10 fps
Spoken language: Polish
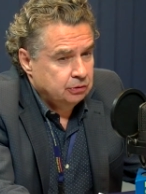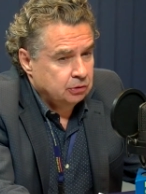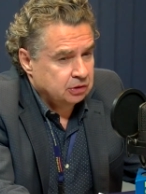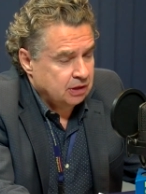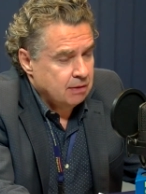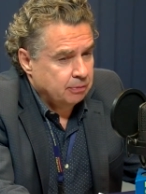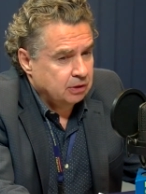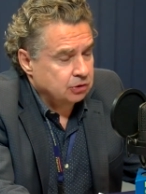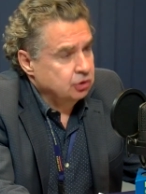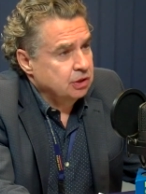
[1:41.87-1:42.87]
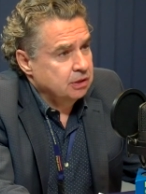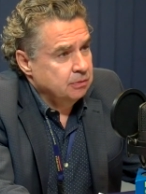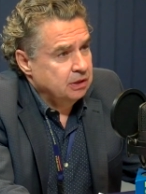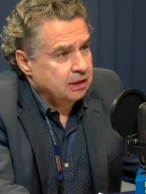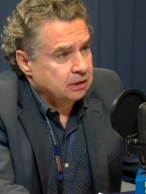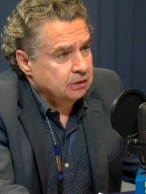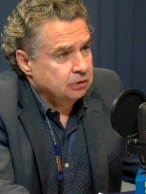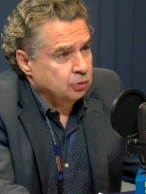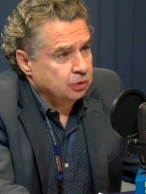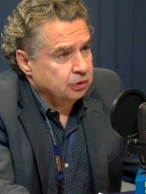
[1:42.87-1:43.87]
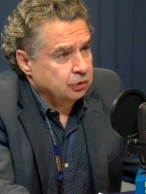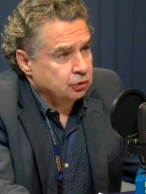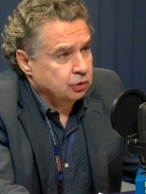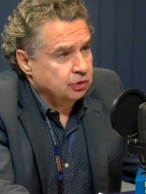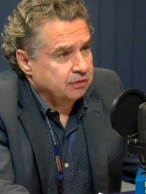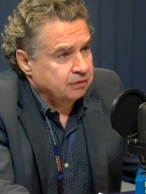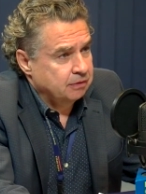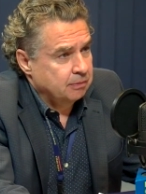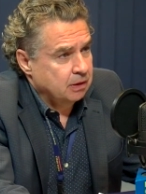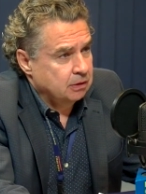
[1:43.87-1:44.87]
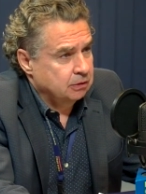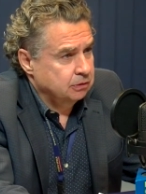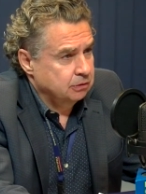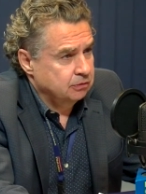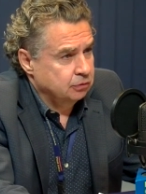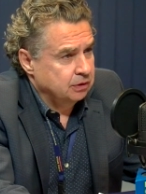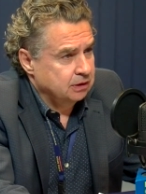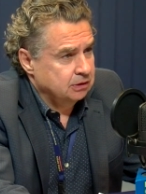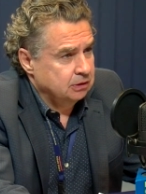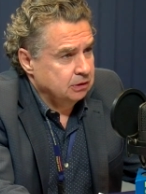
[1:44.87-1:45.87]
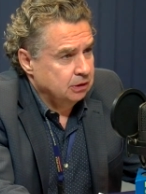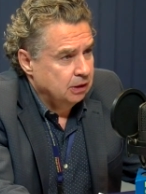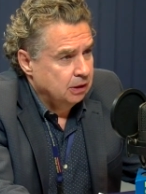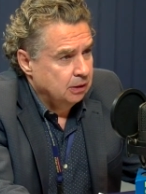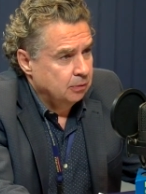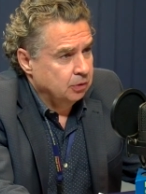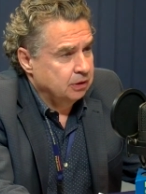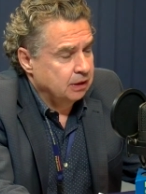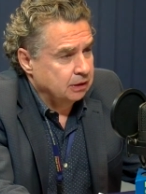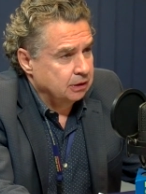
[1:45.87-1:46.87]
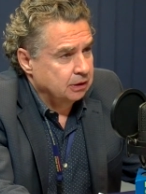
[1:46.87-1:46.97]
dostała ponad 4 miliardy złotych odszkodowań w ramach y, Fundacji Pojednanie.